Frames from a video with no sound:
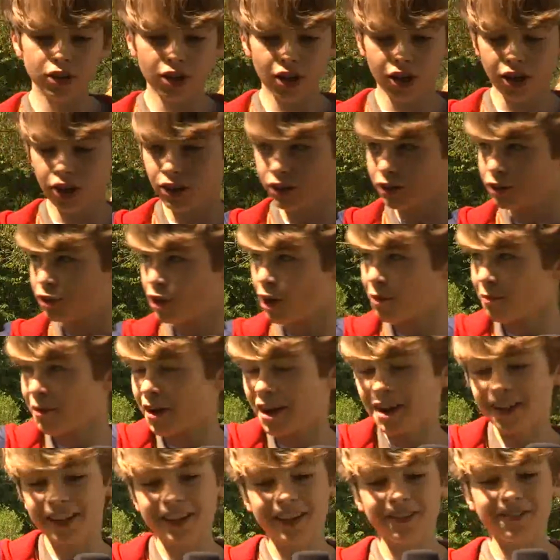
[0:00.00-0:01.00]
Ja, ich habe
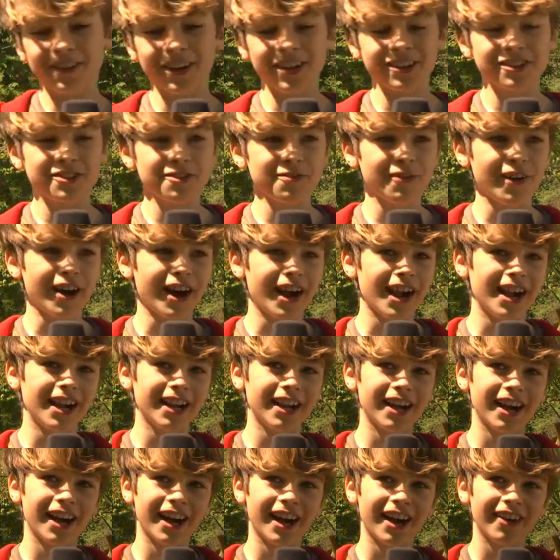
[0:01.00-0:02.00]
eigentlich fast
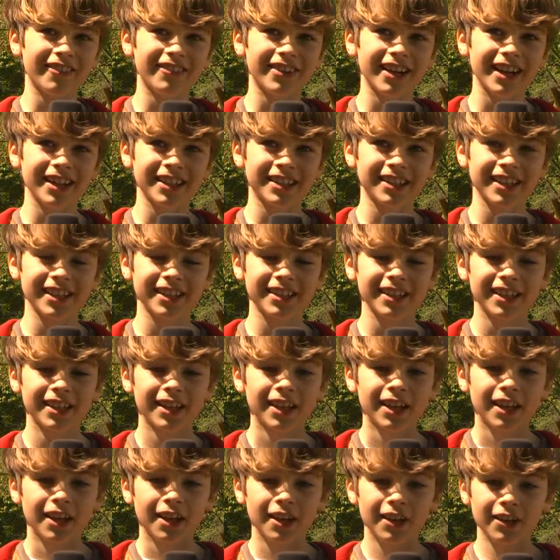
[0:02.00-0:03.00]
überall gearbeitet.
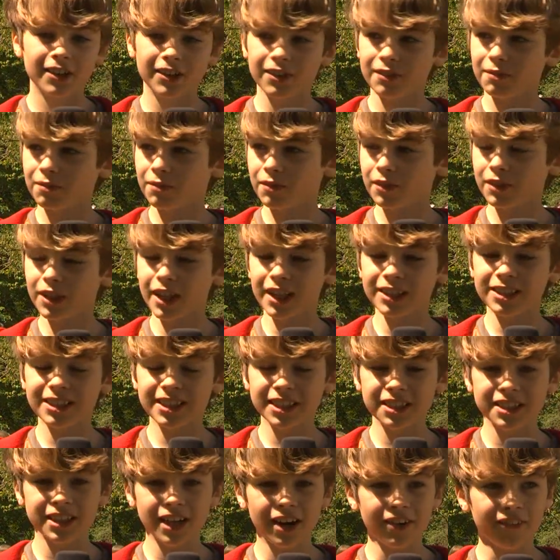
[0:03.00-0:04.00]
Ich,
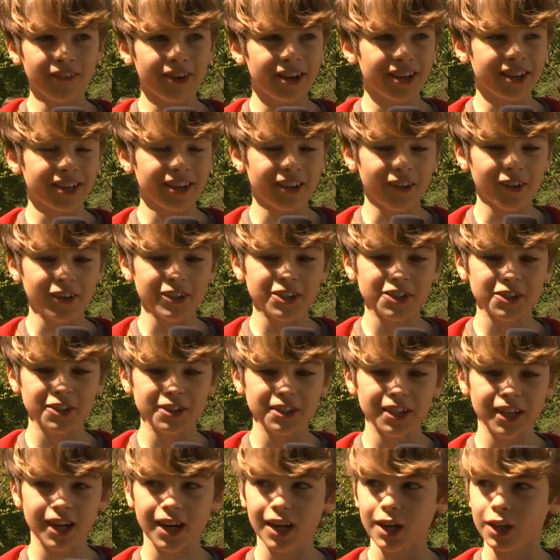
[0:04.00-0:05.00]
letztes Jahr war ich auch
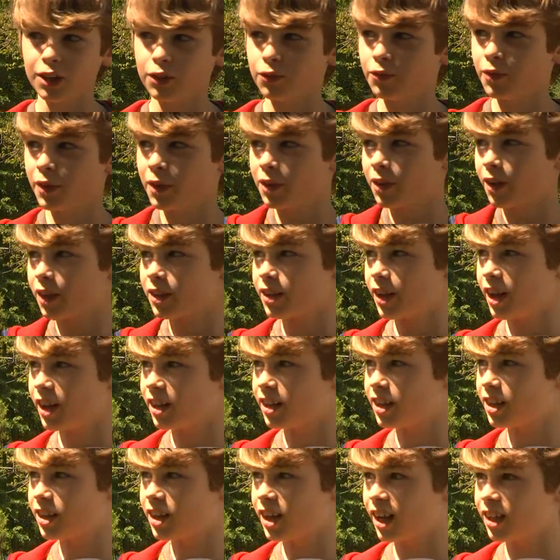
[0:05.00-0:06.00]
schon da. Ich finde das
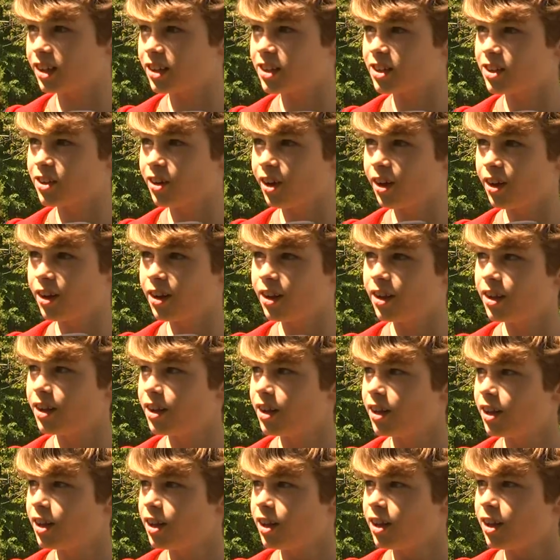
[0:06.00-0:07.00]
eigentlich ganz toll.
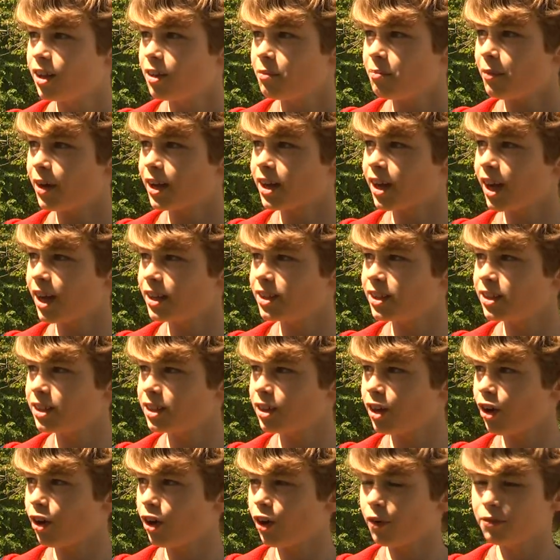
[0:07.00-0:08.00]
Man kann
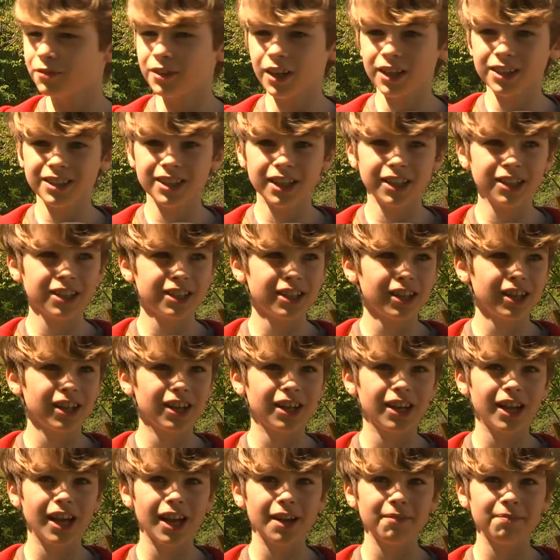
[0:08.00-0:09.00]
sich auch auf das
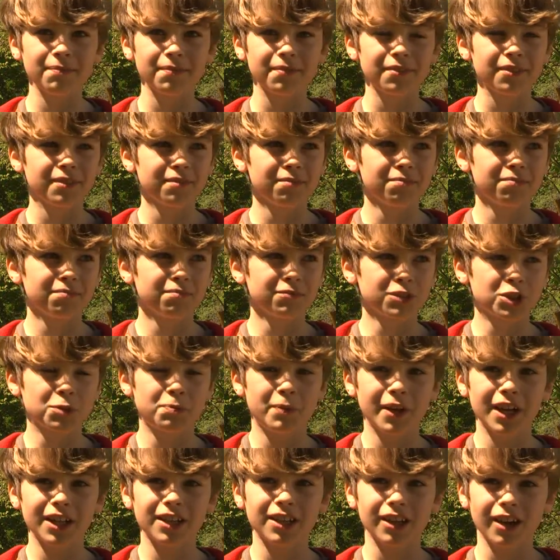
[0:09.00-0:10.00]
richtige Leben
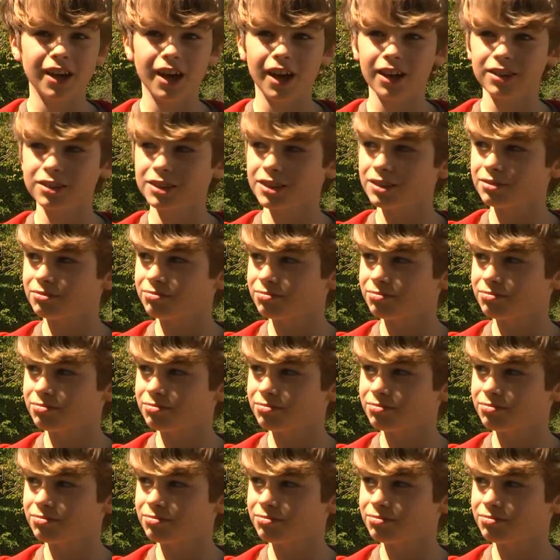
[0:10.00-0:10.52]
später